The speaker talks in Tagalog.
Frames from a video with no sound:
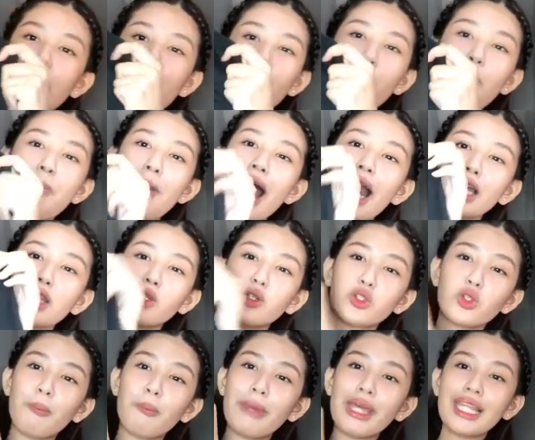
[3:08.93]
alam kung bakit
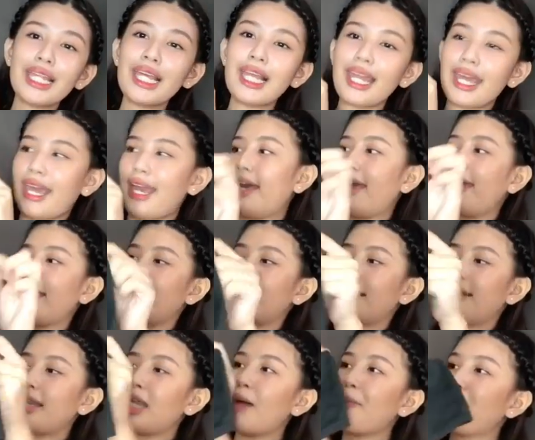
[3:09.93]
ko to binili
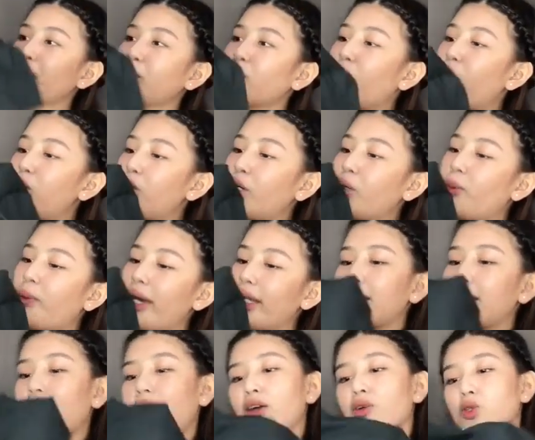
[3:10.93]
dapat color
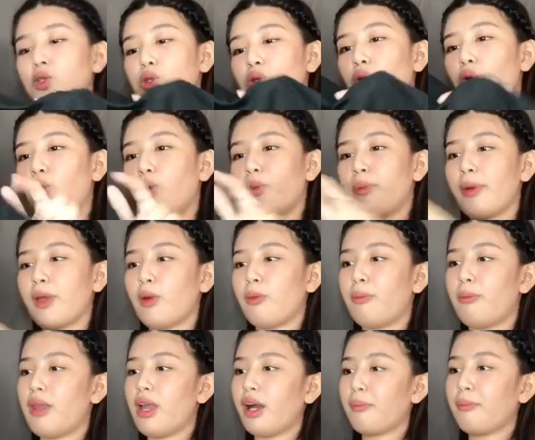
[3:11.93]
white nga gusto ko, pero
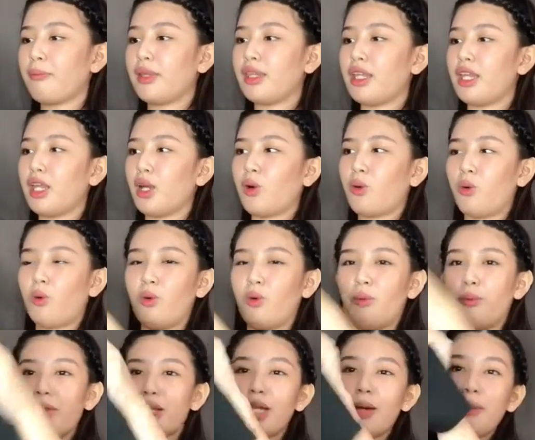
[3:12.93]
black binili ko.
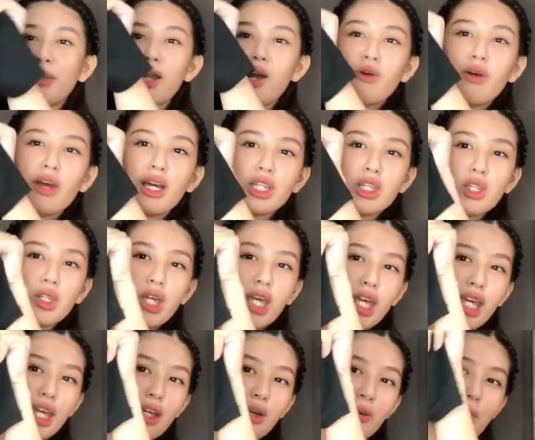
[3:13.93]
Ang dami na akong
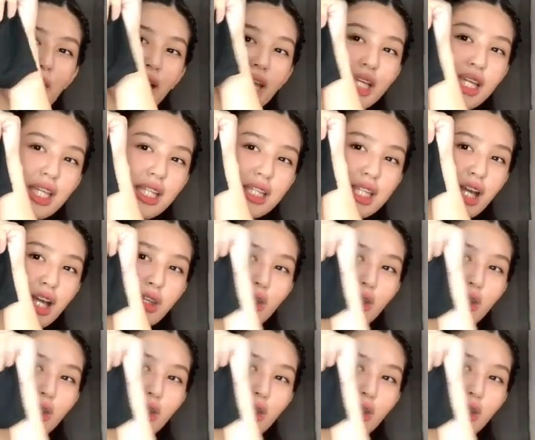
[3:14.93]
ganti. Makikita